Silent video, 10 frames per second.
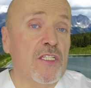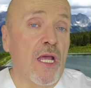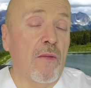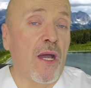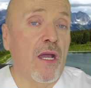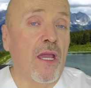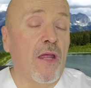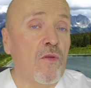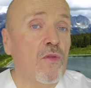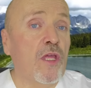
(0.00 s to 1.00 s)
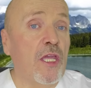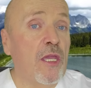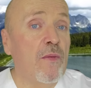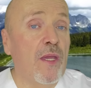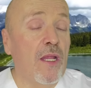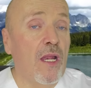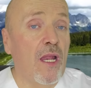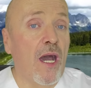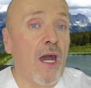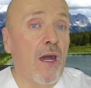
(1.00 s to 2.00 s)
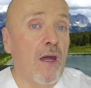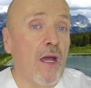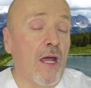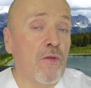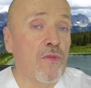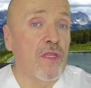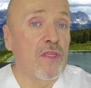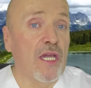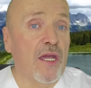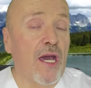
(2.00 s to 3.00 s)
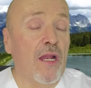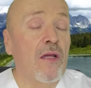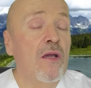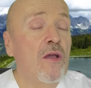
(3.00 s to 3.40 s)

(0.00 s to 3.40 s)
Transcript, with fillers: salvaje, arroz que lleve la arroz integral,